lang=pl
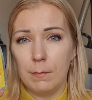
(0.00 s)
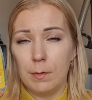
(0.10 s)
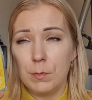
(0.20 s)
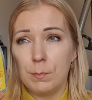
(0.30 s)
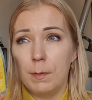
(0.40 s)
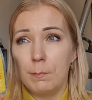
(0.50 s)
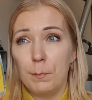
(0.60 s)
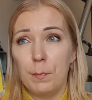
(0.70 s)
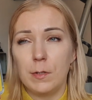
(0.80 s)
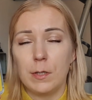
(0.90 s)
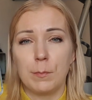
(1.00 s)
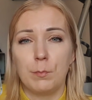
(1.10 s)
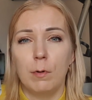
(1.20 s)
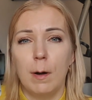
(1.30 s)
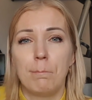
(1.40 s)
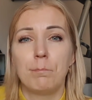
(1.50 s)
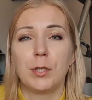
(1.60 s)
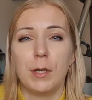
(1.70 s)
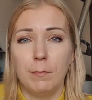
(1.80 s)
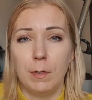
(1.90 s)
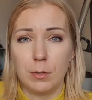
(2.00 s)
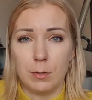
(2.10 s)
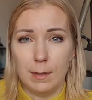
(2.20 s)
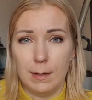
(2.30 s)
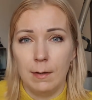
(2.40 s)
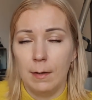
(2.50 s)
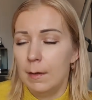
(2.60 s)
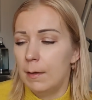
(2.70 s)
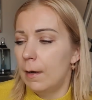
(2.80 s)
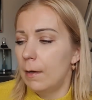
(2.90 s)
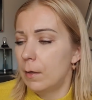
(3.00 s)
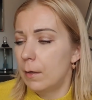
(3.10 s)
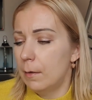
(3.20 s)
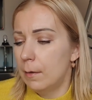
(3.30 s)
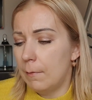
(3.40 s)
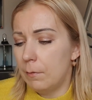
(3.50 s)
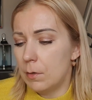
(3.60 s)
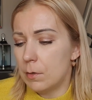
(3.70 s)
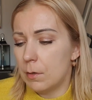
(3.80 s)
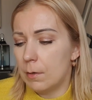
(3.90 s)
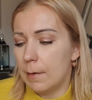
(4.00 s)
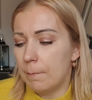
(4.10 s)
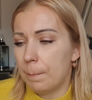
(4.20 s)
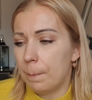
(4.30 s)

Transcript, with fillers: Wręcz bym powiedziała, że była przewilżona, a nie nawilżona.